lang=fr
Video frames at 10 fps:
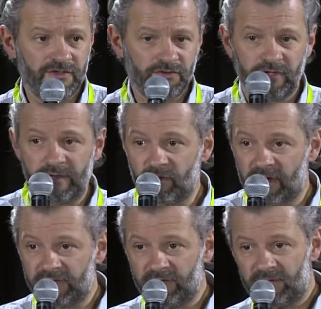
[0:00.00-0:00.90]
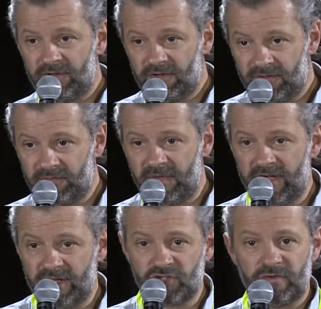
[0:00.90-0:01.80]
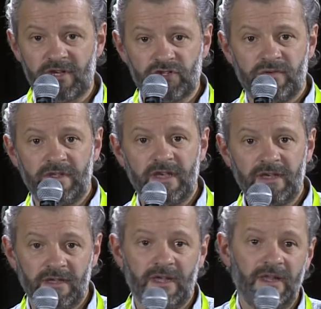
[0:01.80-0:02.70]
sur les mois de mai, juin, juillet,